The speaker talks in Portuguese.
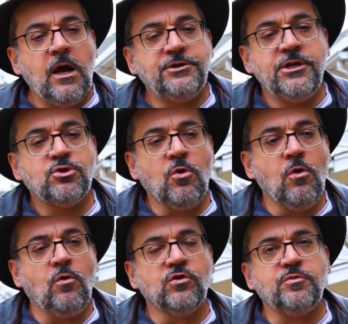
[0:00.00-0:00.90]
A gente
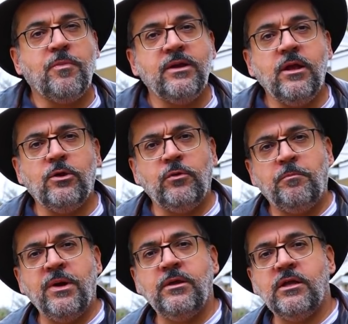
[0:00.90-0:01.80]
colocou os painel,
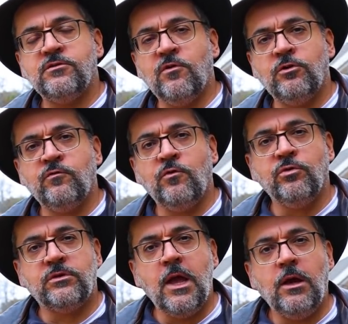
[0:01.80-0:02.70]
painéis
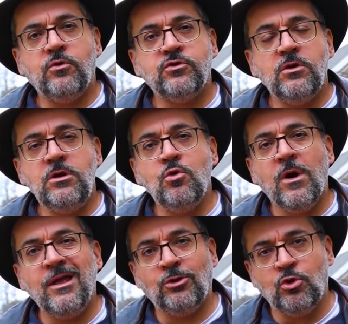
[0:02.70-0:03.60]
fotovoltaicos e o
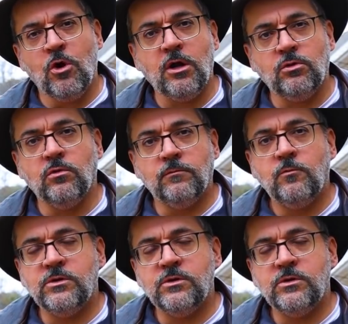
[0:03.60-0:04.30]
retorno